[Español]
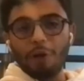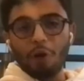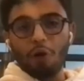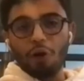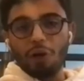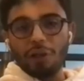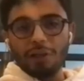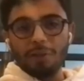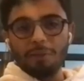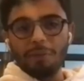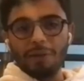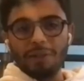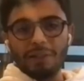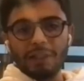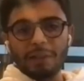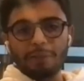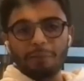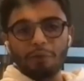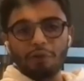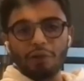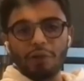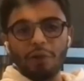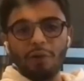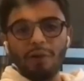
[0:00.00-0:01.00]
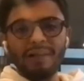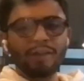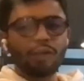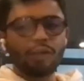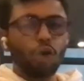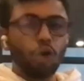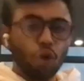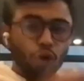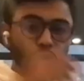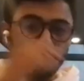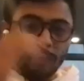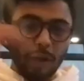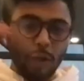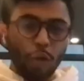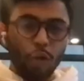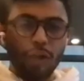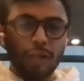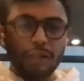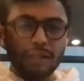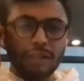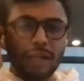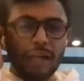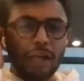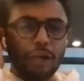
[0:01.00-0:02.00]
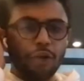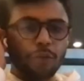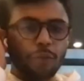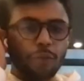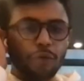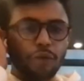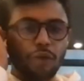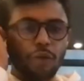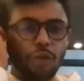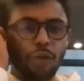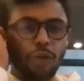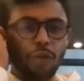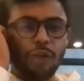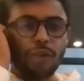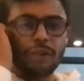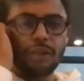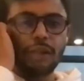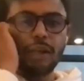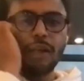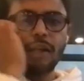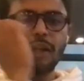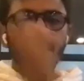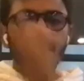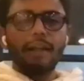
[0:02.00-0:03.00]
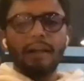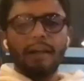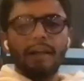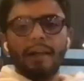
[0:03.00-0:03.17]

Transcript: en las mejores empresas posibles con los mejores salarios posibles.